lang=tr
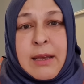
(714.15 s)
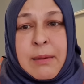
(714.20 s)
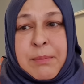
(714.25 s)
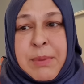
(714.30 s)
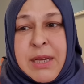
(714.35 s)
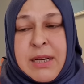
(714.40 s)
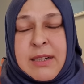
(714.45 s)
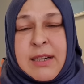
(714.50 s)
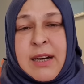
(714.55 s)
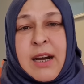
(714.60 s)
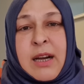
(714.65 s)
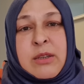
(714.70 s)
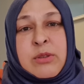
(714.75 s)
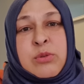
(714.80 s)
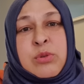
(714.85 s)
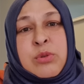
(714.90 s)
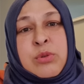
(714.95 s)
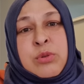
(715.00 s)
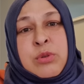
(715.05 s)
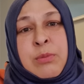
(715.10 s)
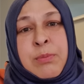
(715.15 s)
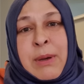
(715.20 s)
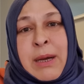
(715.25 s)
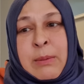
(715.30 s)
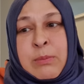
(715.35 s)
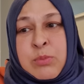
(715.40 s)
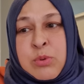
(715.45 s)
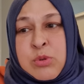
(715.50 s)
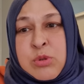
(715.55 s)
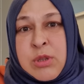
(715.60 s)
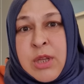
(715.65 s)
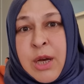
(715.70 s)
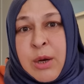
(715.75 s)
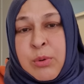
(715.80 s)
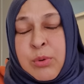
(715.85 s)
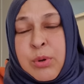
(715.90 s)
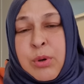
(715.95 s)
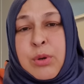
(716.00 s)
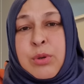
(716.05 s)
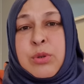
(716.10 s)
Bir kartonunu ben buzluğa
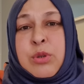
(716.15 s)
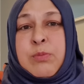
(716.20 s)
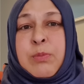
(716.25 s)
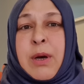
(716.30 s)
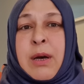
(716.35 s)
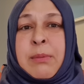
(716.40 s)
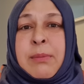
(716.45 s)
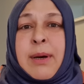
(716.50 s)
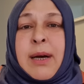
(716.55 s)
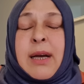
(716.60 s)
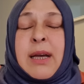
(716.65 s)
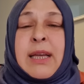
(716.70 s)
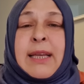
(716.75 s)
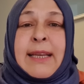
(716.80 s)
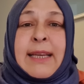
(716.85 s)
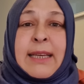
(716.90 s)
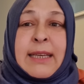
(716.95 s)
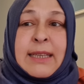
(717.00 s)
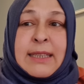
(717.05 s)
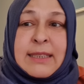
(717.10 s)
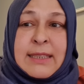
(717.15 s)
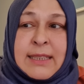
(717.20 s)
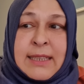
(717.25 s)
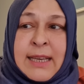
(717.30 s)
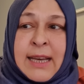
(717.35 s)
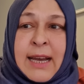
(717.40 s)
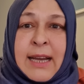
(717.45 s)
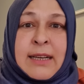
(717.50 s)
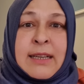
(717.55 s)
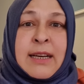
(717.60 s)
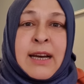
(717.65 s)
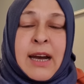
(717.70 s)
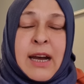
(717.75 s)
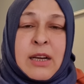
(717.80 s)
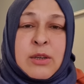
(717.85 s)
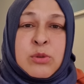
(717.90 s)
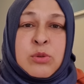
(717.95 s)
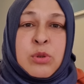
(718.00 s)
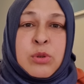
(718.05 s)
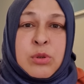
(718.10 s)
koydum ama diğer
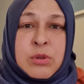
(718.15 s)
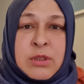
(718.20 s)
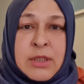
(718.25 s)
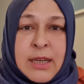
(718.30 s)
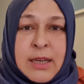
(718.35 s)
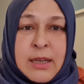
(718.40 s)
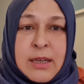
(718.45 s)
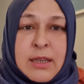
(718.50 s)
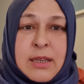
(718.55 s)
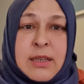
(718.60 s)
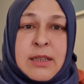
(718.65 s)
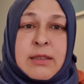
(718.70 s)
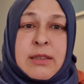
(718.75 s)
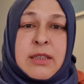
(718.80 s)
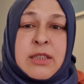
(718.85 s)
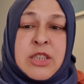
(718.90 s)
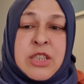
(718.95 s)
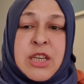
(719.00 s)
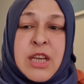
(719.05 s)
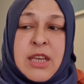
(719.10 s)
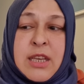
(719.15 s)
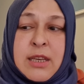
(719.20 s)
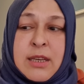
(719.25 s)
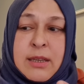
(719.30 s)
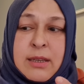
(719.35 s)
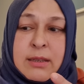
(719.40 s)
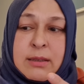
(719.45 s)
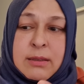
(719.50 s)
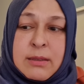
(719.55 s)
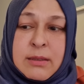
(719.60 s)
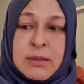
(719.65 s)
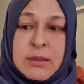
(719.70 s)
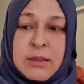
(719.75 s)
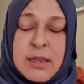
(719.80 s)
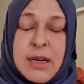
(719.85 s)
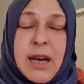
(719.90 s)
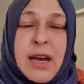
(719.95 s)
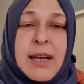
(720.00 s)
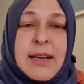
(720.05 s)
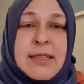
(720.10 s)
kartonla şeyi e,
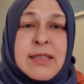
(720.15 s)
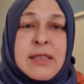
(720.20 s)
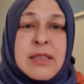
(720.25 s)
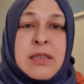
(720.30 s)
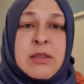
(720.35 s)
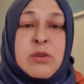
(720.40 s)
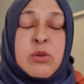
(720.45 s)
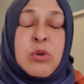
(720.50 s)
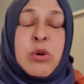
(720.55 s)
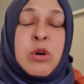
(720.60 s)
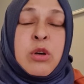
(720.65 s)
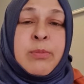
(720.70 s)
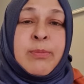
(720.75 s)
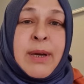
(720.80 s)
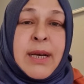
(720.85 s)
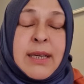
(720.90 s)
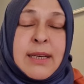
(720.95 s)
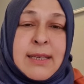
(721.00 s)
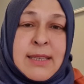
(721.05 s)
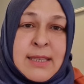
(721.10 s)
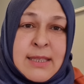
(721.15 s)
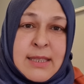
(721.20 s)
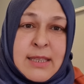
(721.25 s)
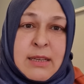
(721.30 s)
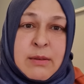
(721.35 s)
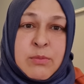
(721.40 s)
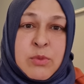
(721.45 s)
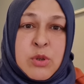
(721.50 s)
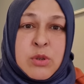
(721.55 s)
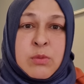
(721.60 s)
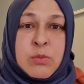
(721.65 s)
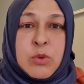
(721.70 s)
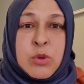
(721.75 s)
kayısıyı koymak istemiyorum.